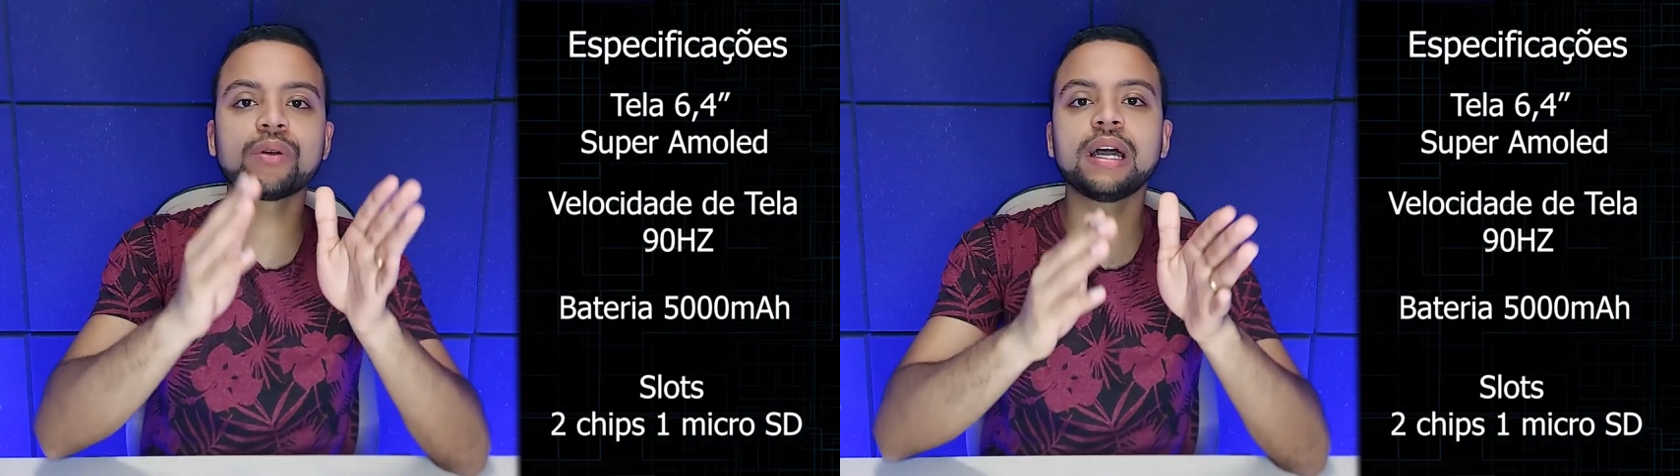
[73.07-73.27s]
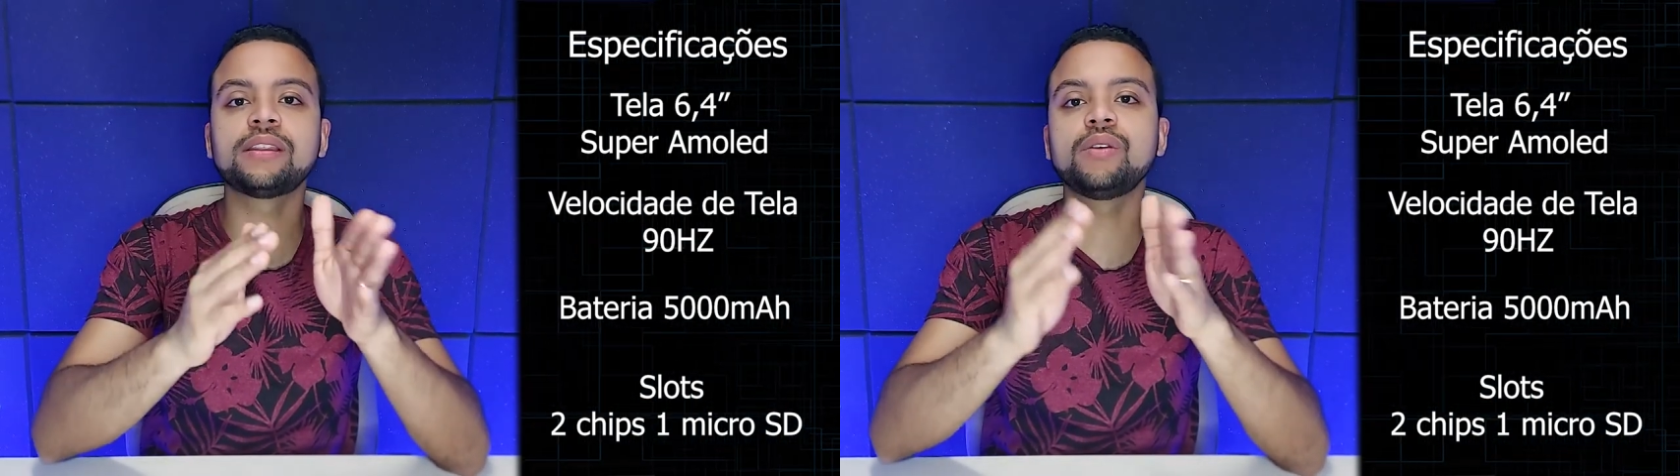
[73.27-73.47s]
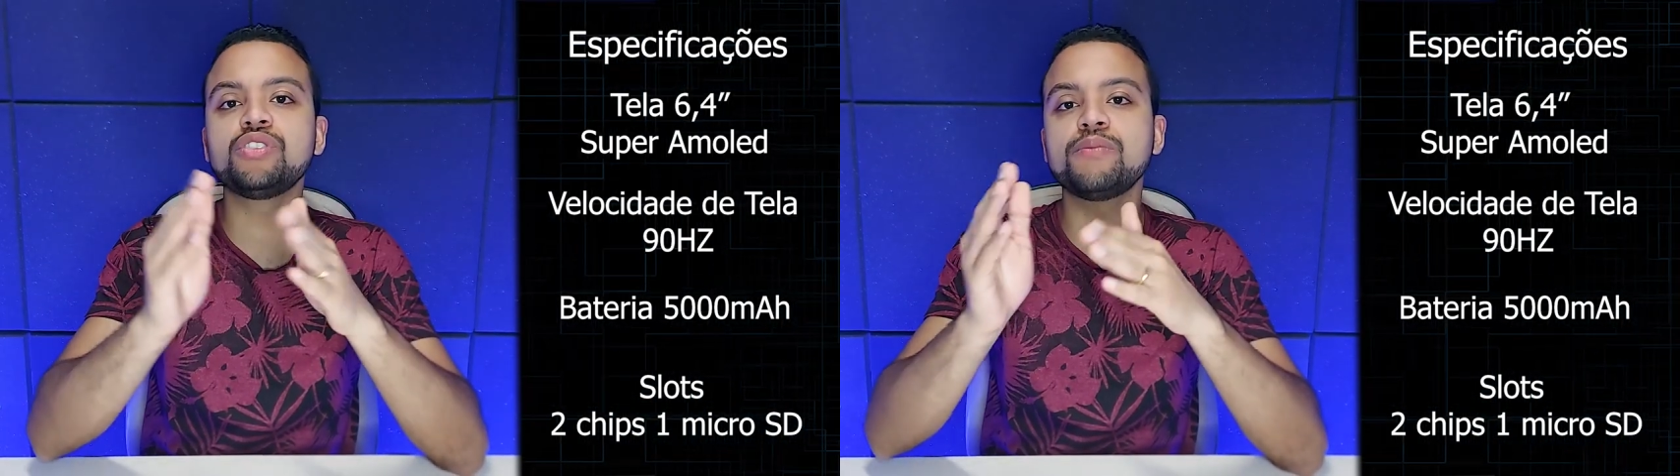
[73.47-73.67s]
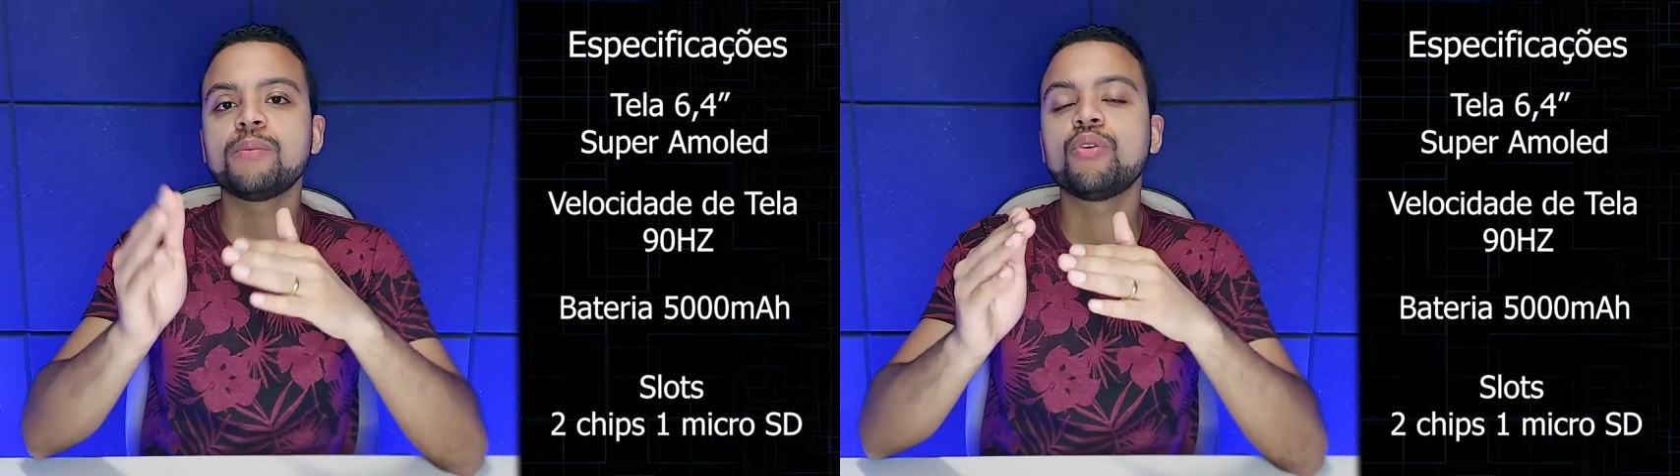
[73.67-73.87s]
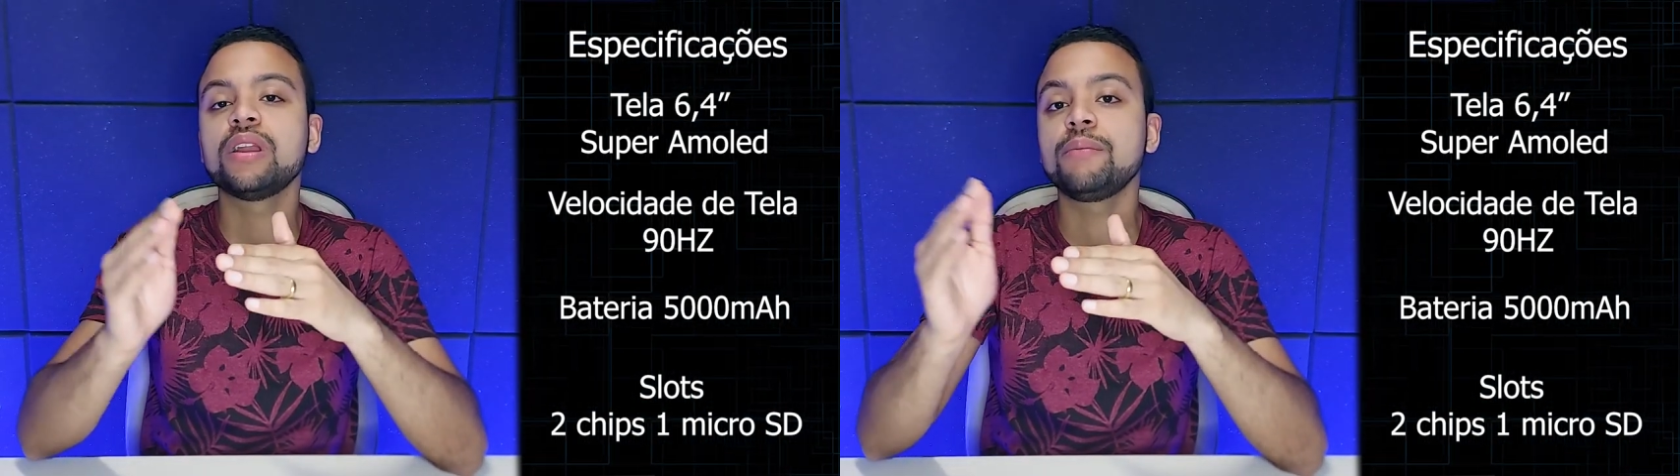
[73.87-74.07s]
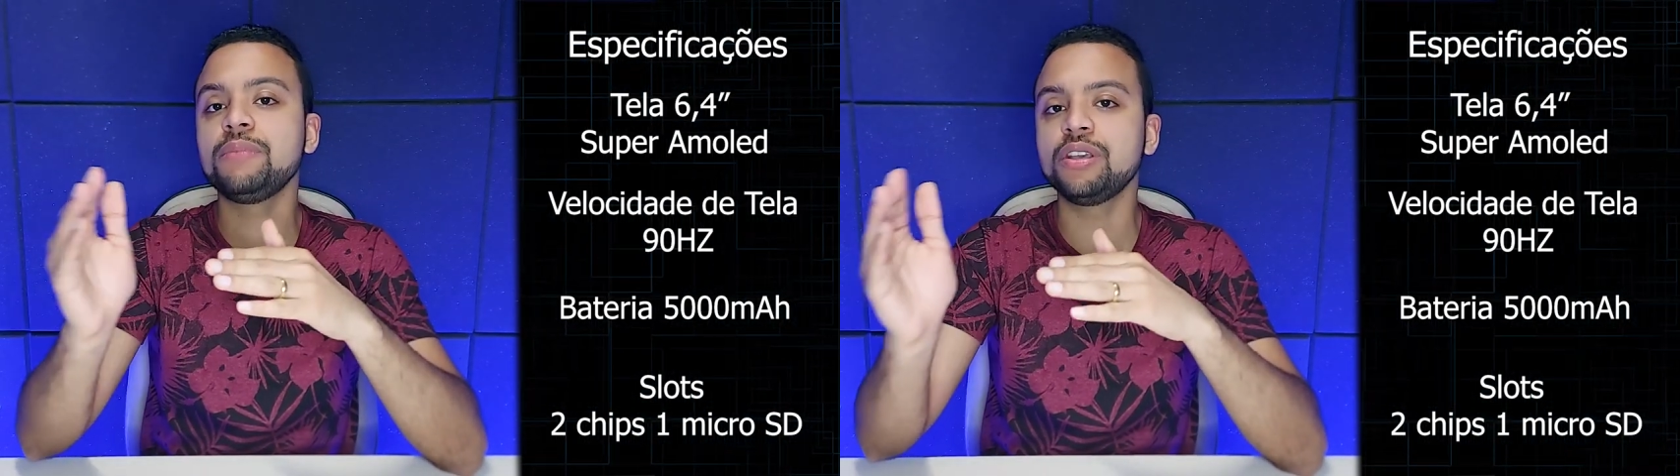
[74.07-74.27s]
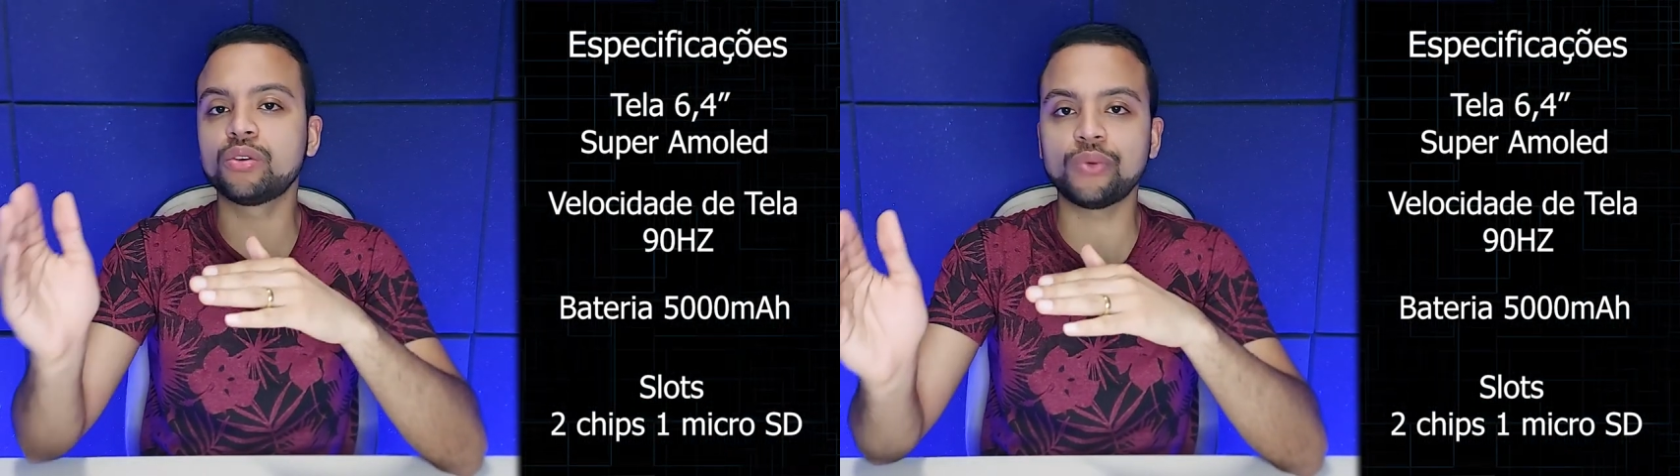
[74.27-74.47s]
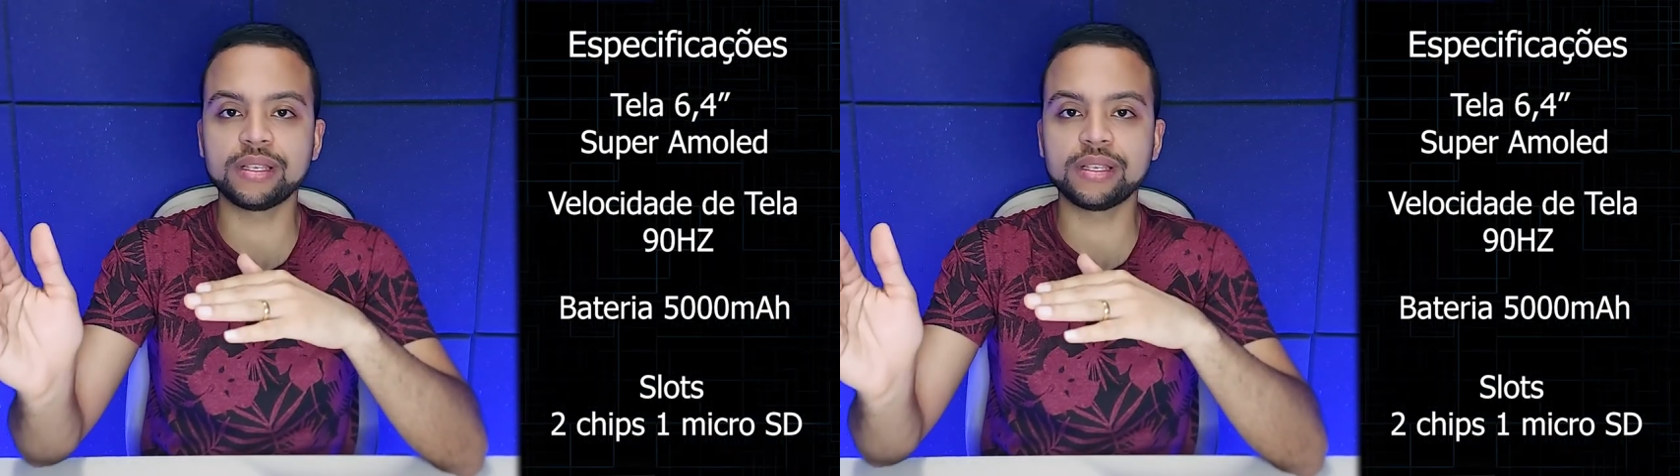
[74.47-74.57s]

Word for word: cartão de memória micro